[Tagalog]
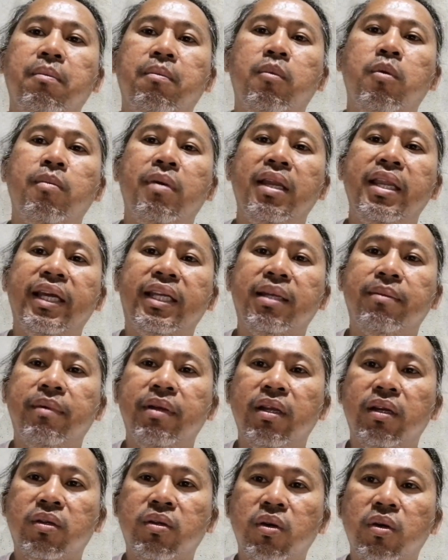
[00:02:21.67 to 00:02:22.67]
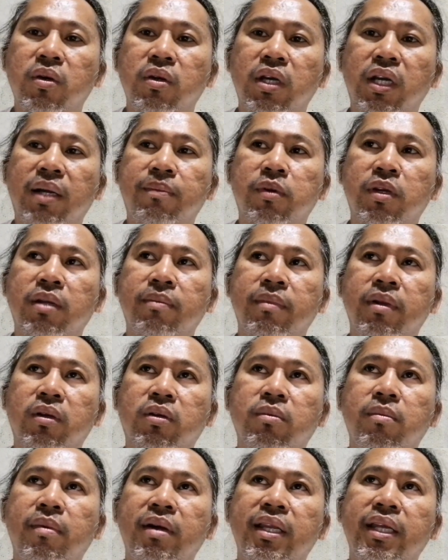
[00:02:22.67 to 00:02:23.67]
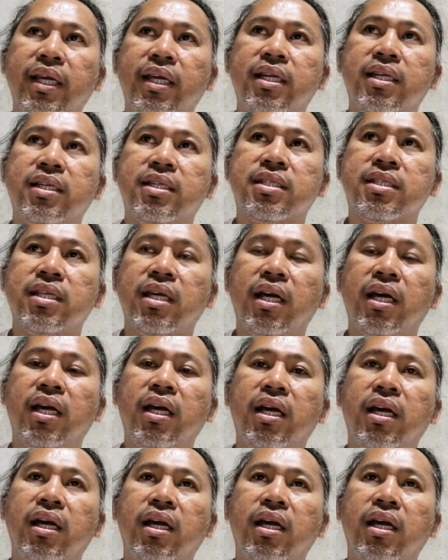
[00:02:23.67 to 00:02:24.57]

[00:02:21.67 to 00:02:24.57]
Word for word: bumalik naman ako nag-abroad naman ako balik sa